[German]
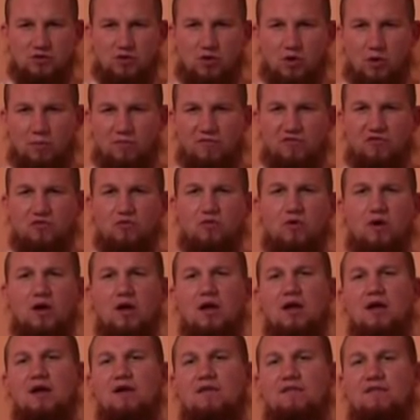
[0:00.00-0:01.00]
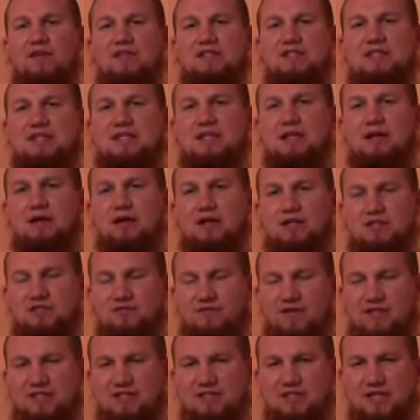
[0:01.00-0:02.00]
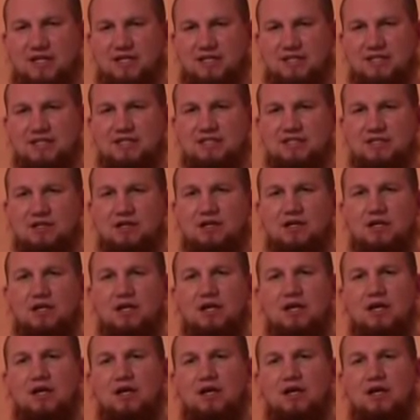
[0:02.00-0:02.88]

Kopftuch, wenn sie, also wenn sie nach dieser,